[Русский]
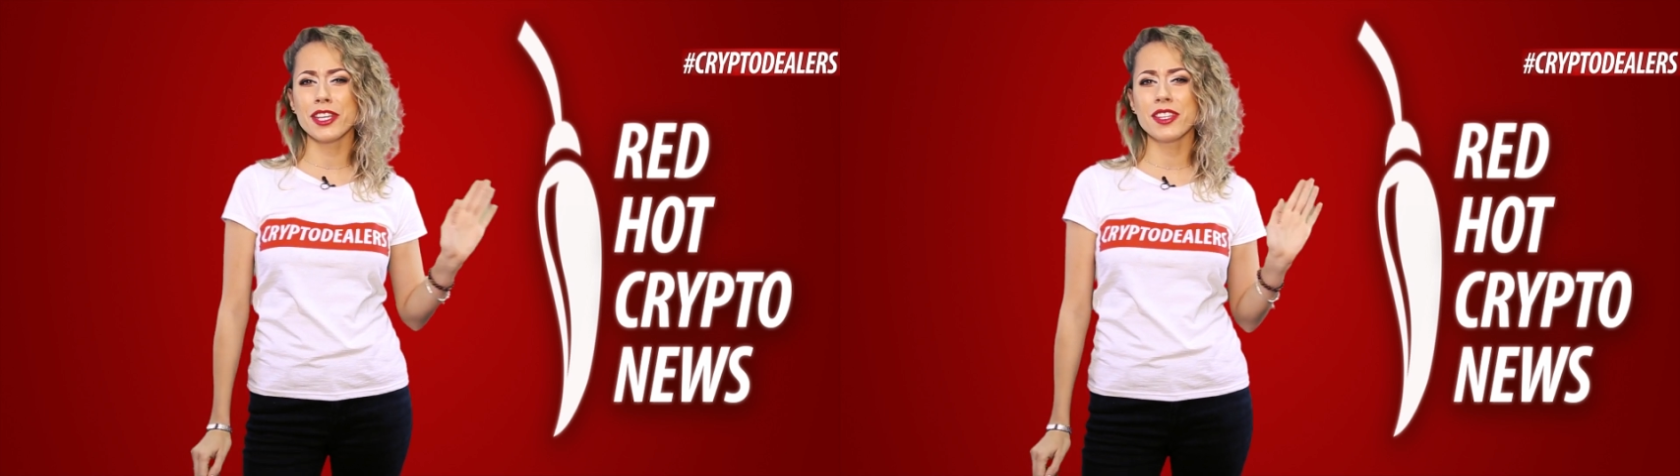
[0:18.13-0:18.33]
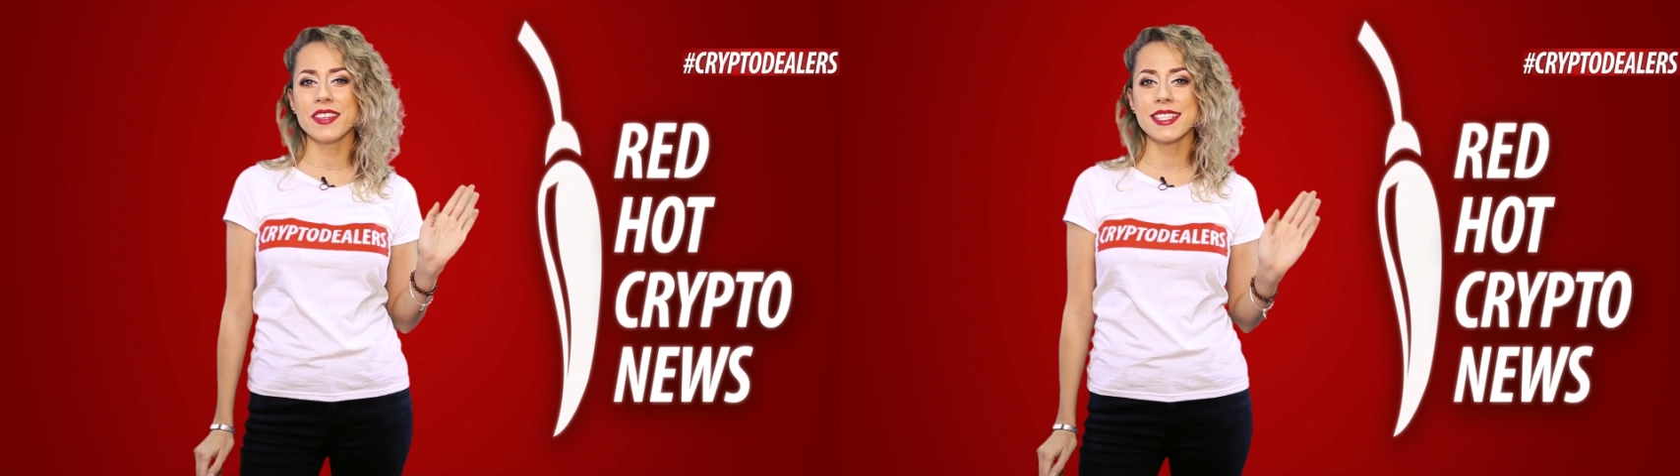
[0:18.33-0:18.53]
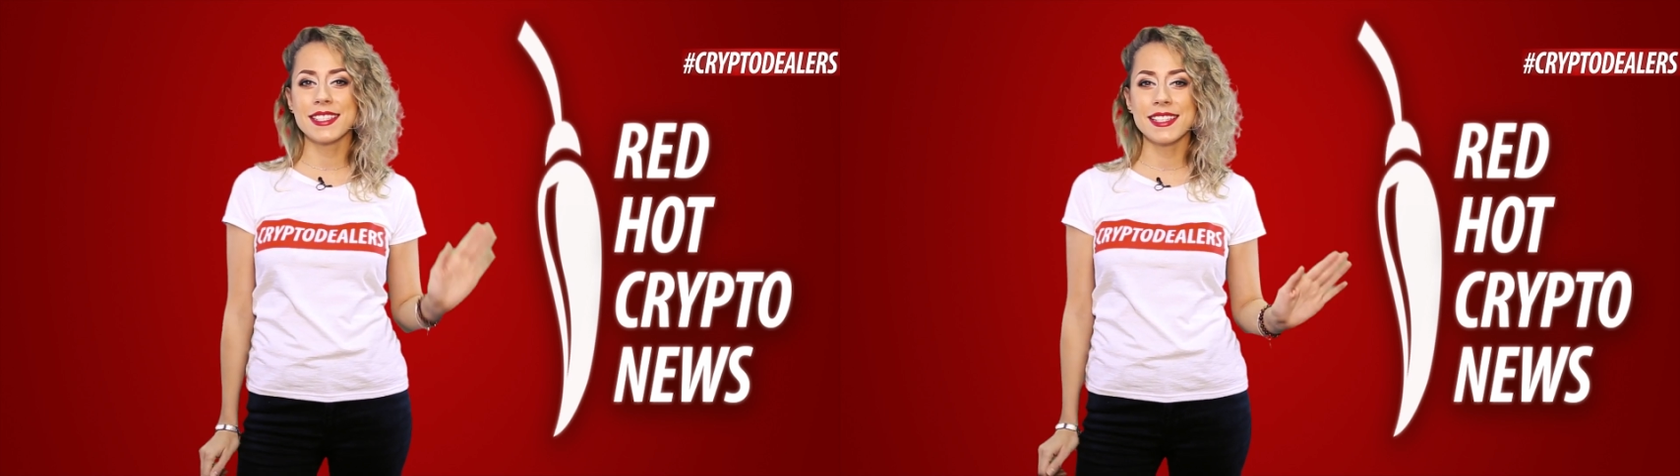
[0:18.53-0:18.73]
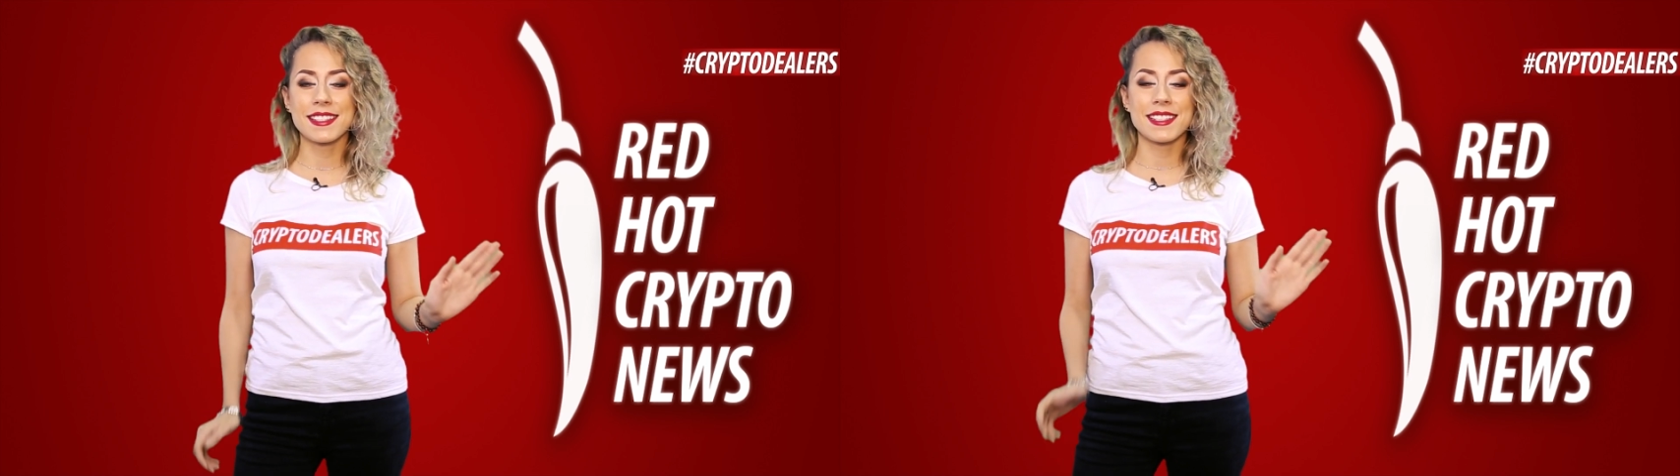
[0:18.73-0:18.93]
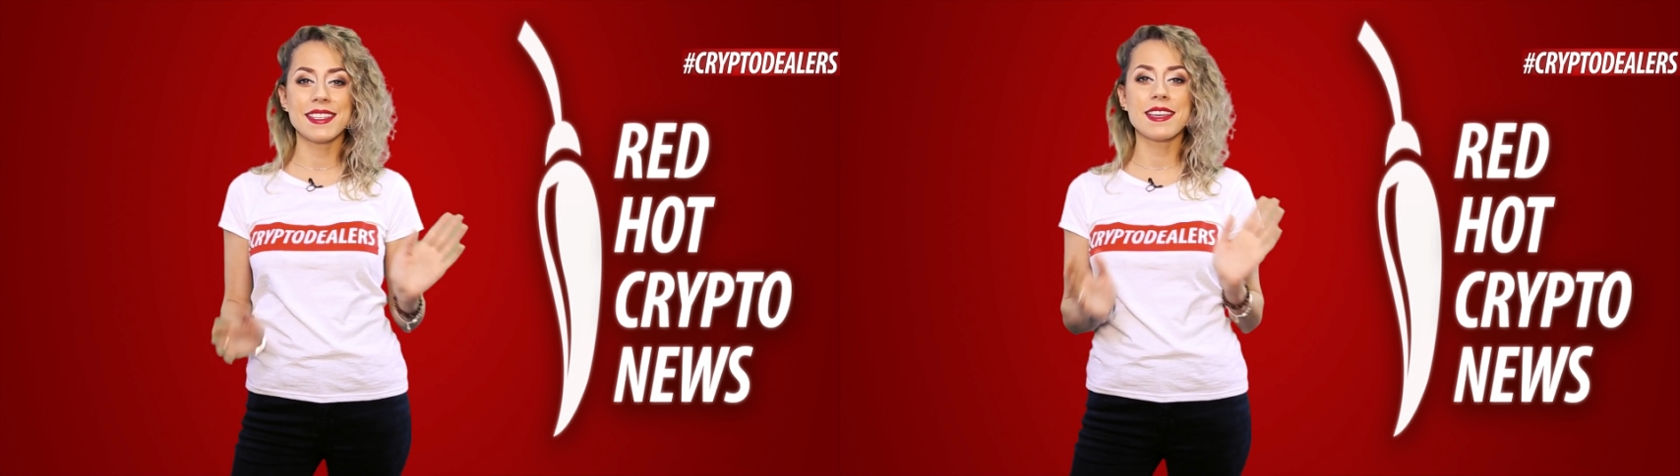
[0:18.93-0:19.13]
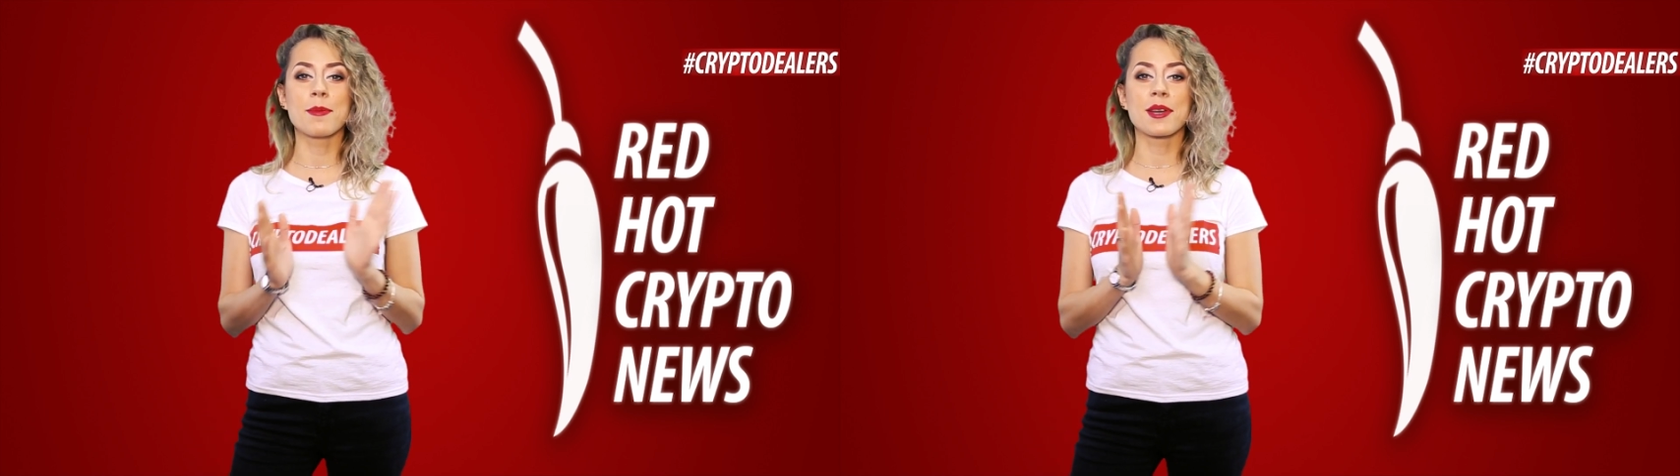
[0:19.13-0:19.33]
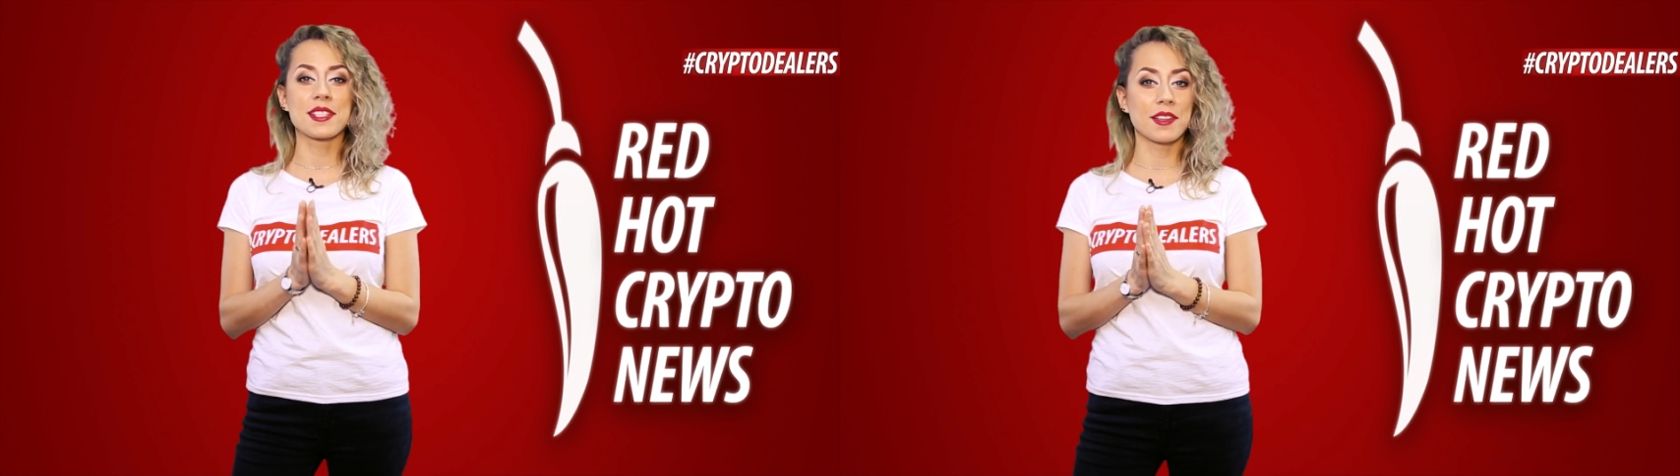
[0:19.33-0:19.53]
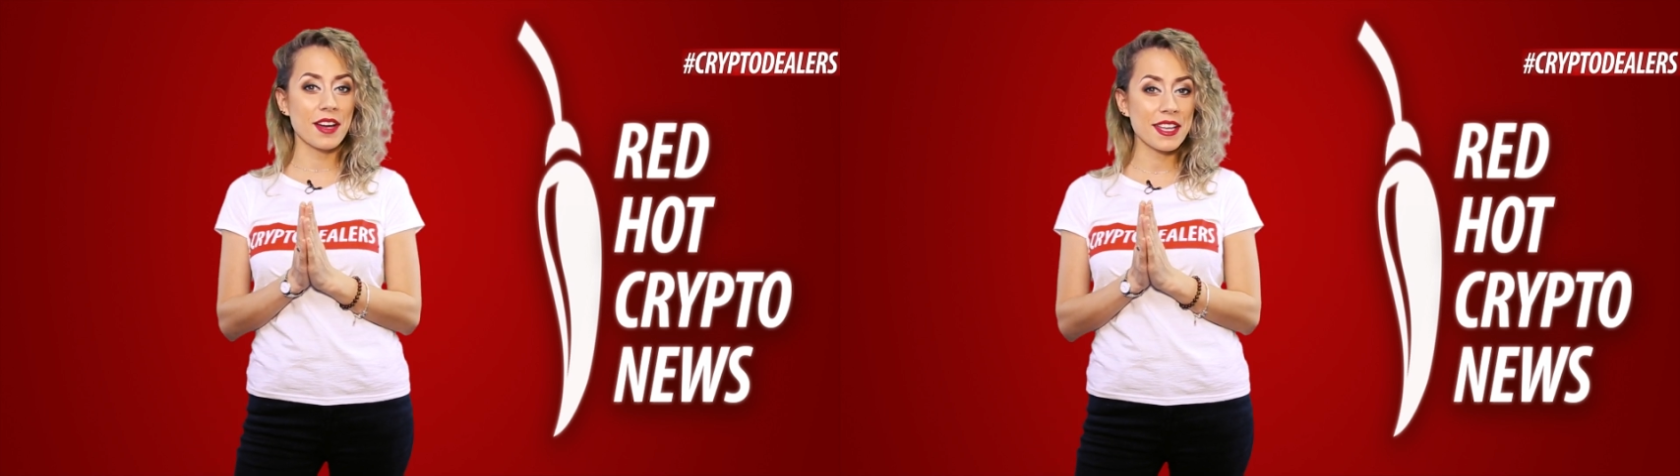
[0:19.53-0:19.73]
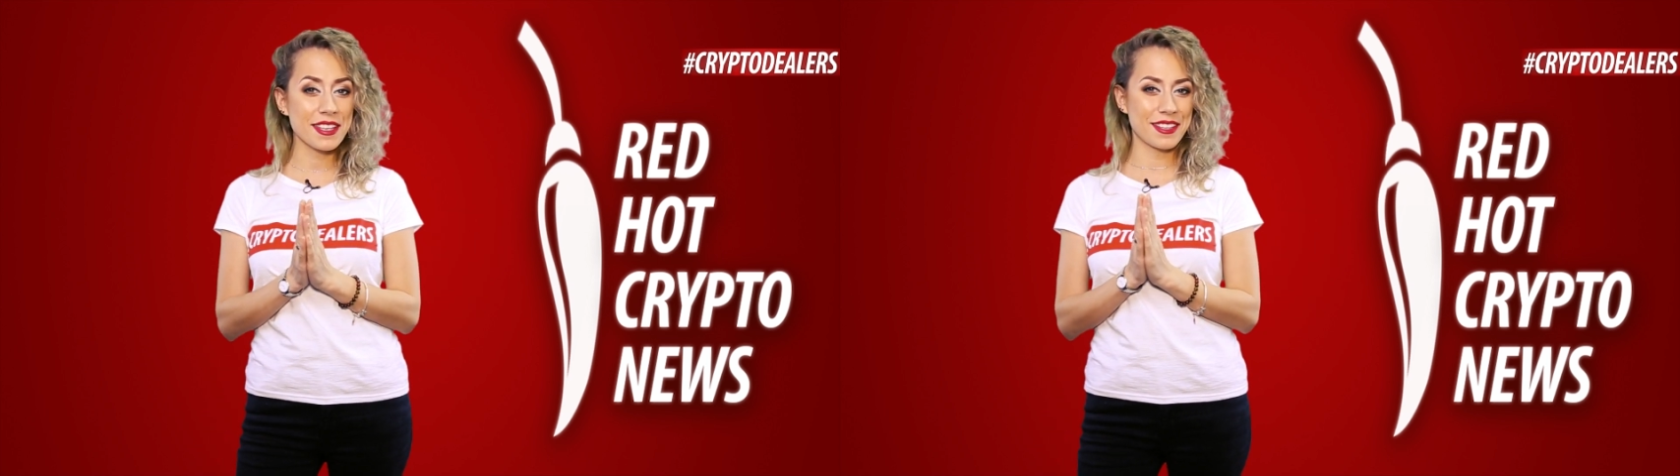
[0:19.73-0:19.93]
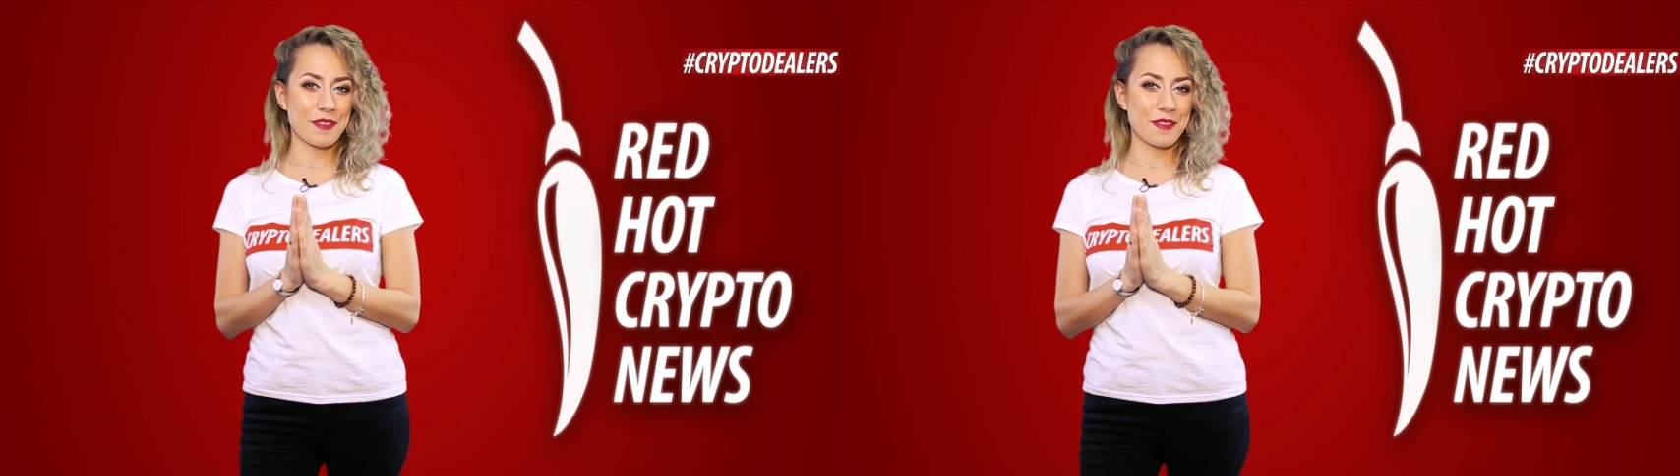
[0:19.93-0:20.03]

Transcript: инвестиций и образования